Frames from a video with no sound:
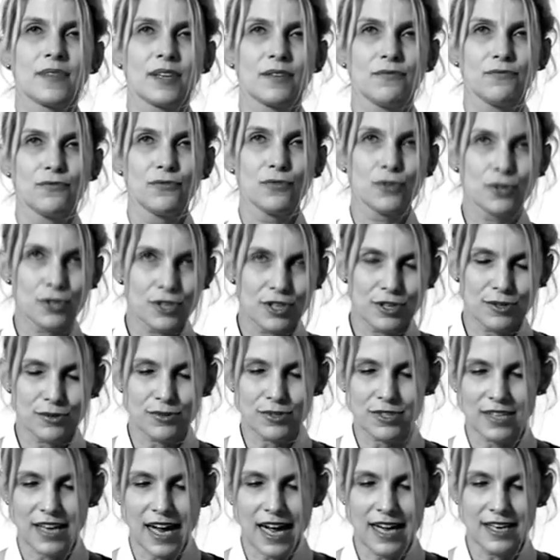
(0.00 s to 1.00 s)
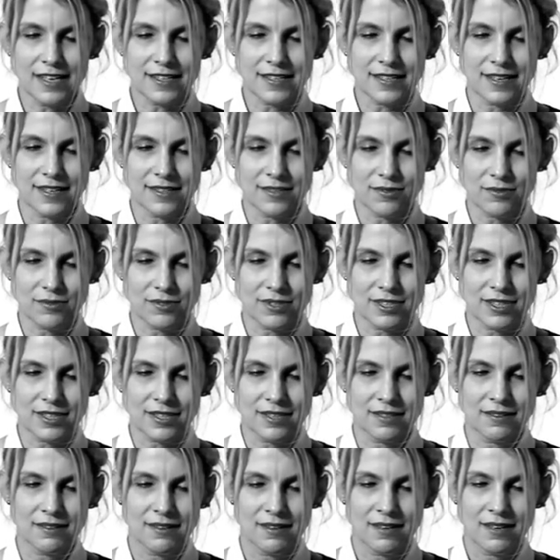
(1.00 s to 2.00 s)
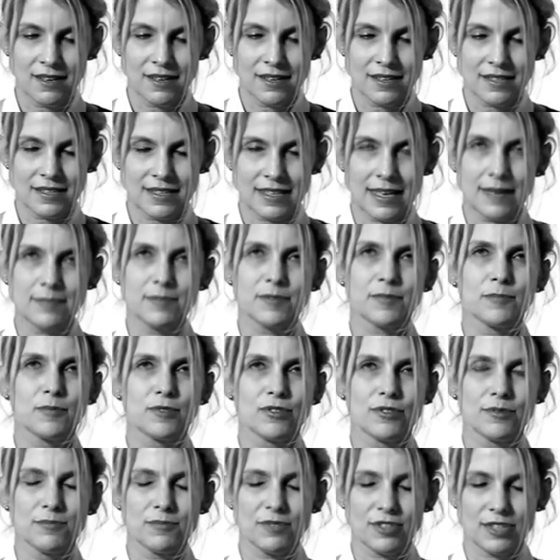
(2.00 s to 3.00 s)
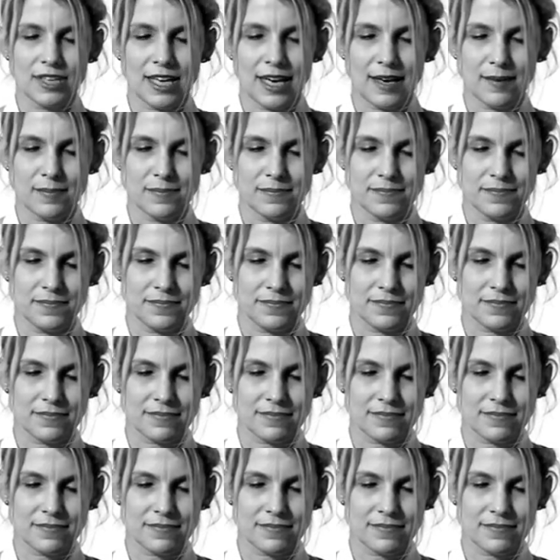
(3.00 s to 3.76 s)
würdelos altern und selbstbestimmt sterben.